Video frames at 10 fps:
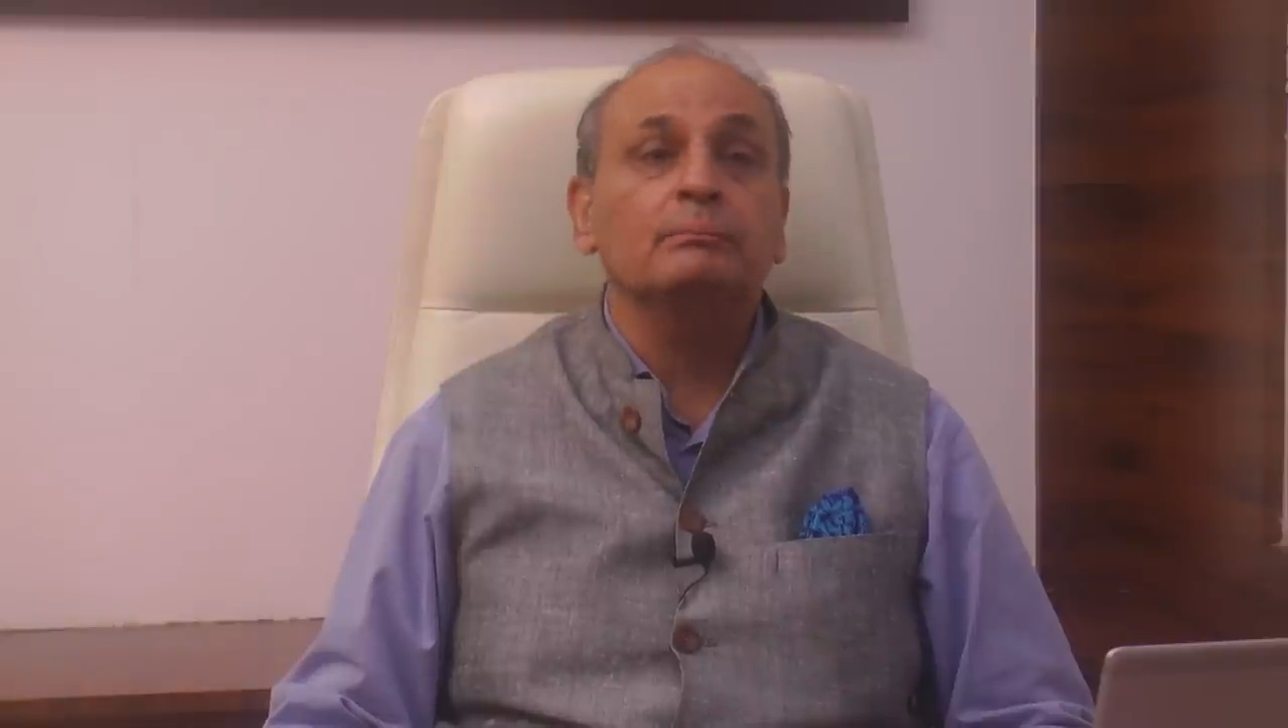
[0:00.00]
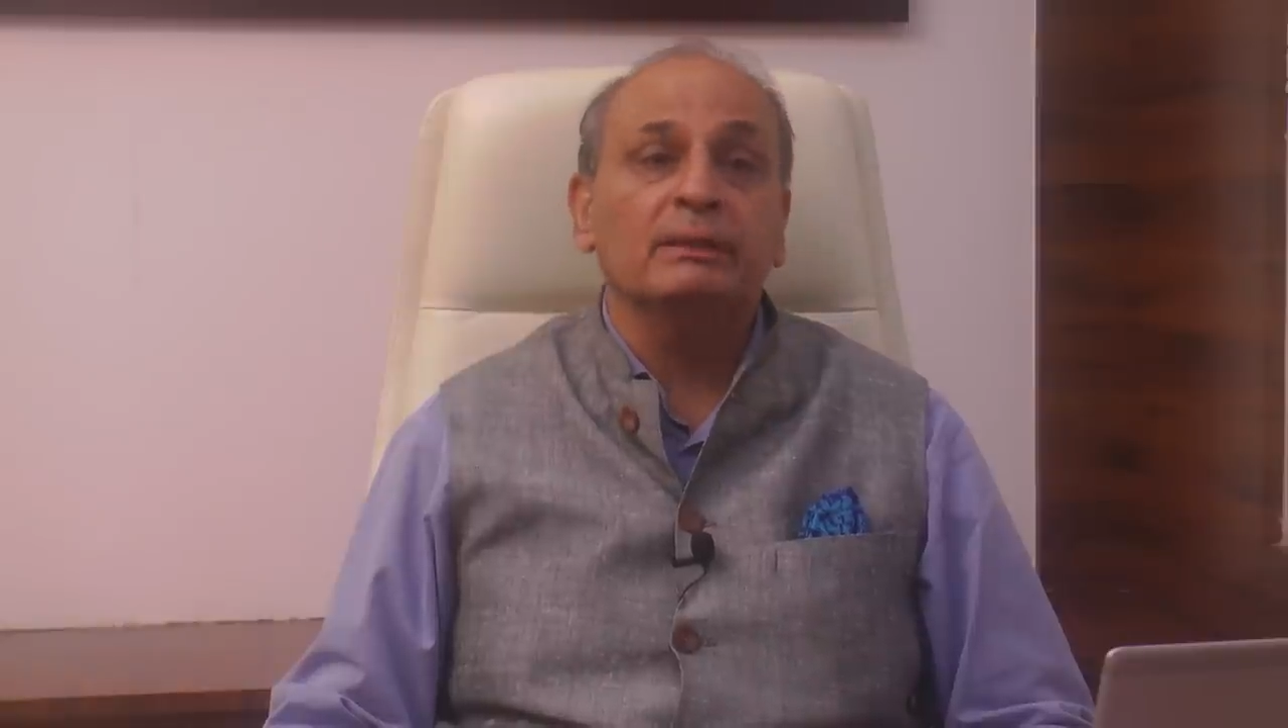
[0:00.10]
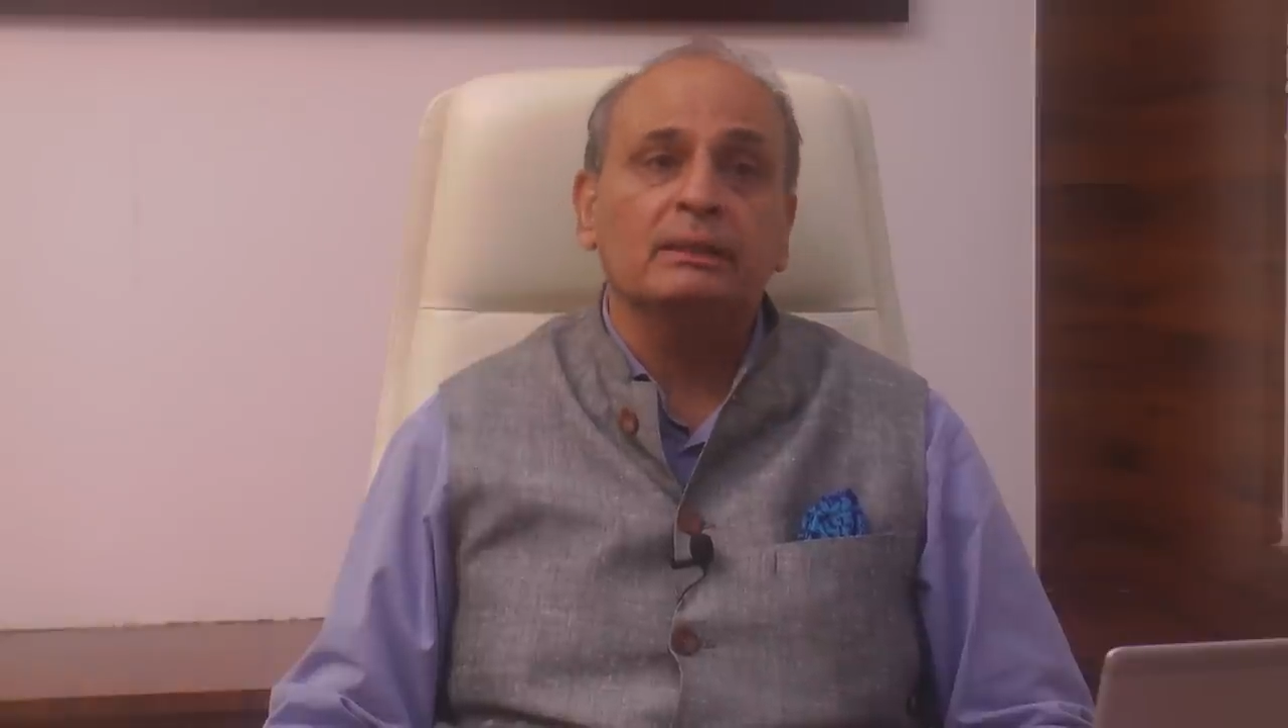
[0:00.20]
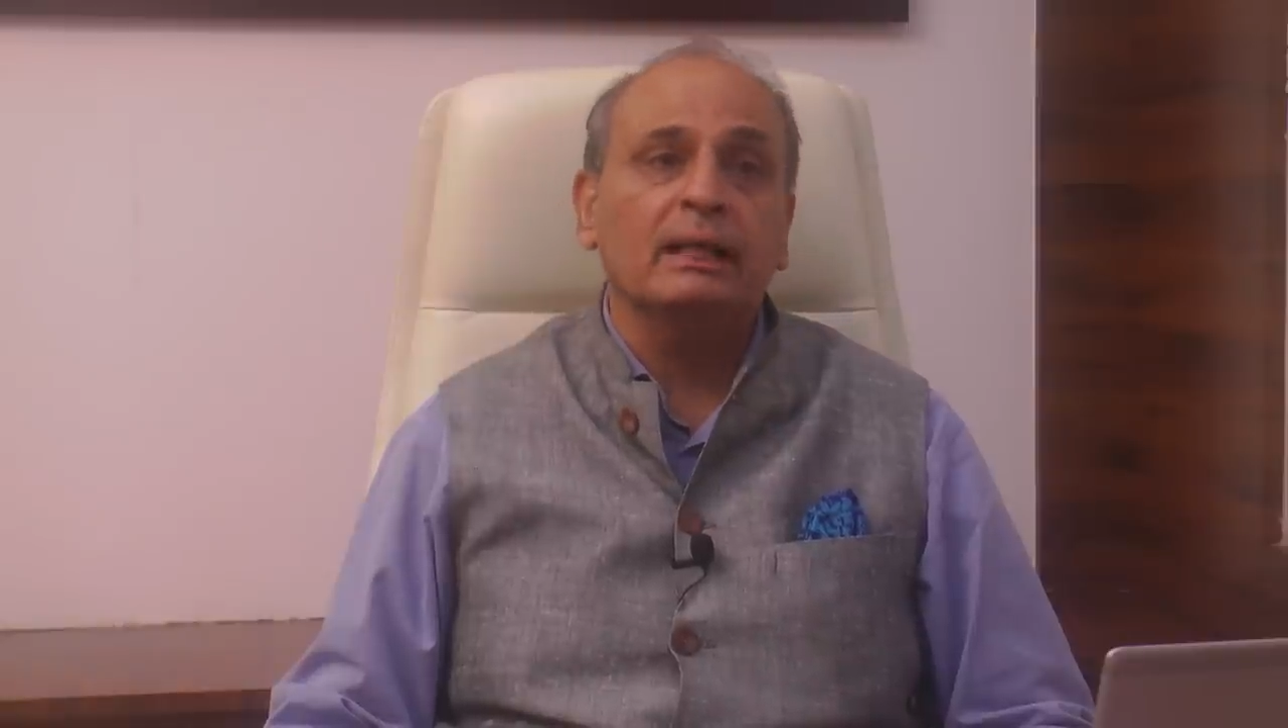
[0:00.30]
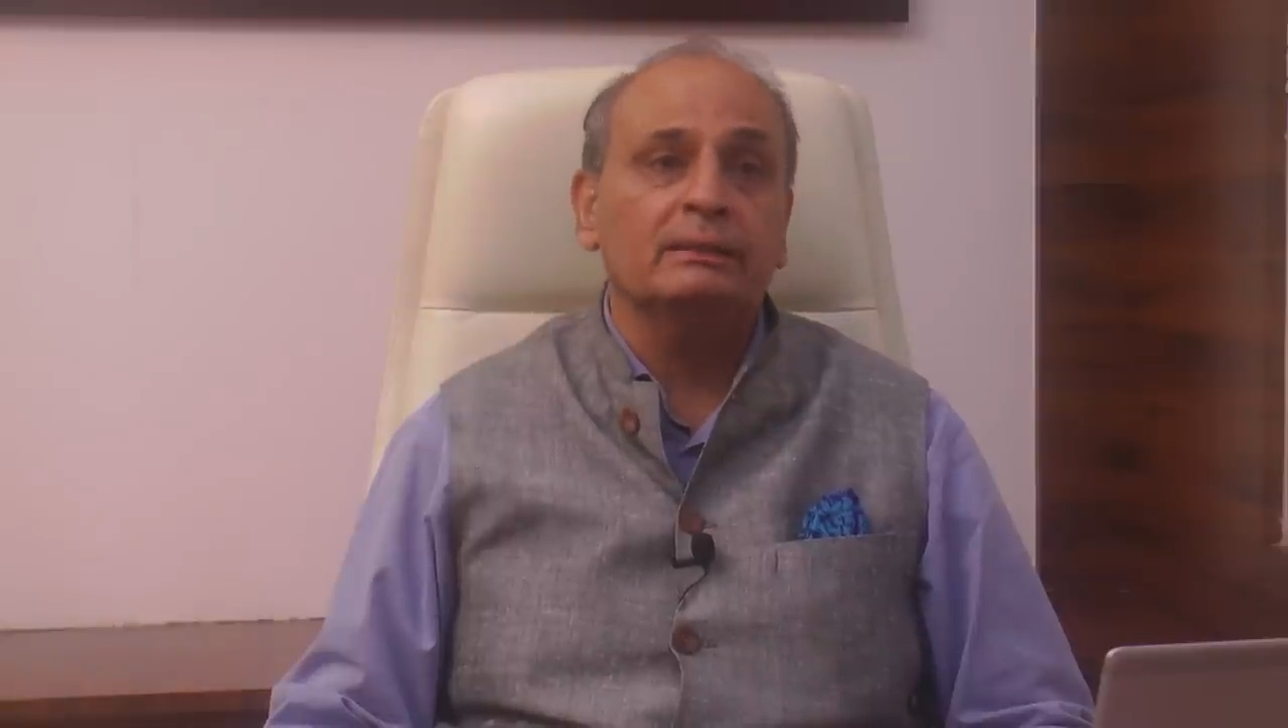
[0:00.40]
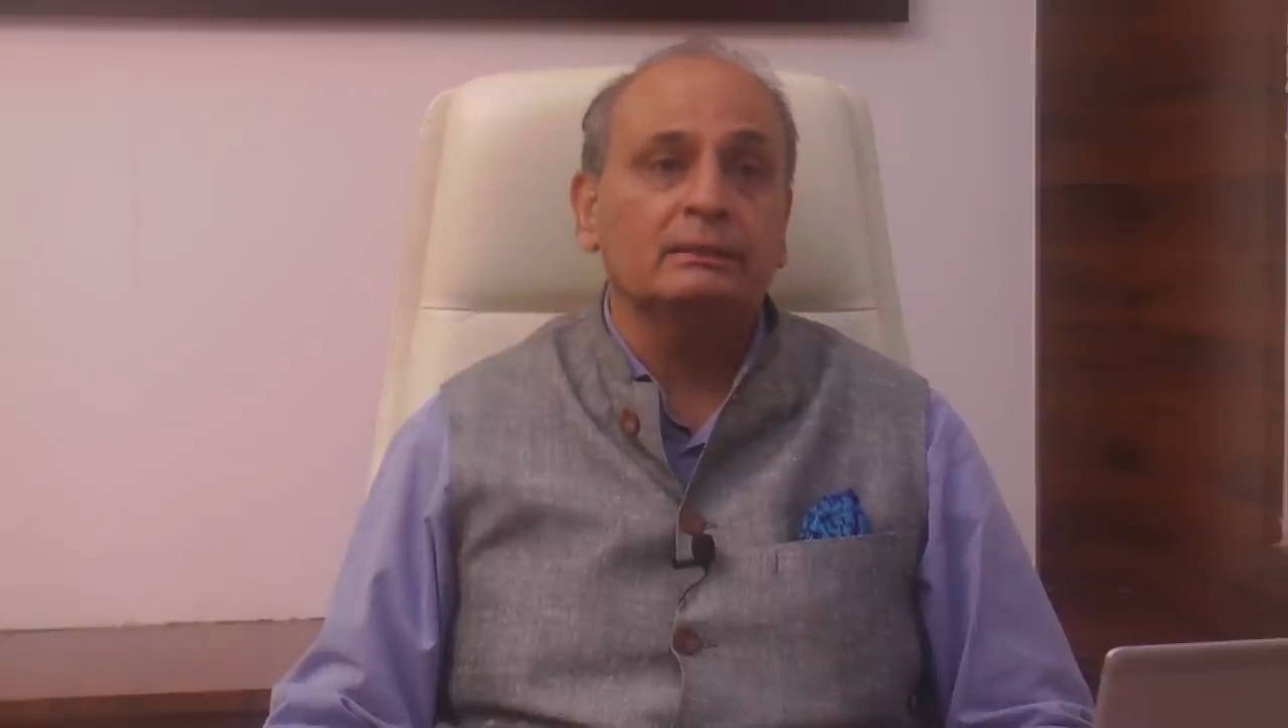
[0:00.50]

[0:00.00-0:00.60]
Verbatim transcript: स्पेशलाइज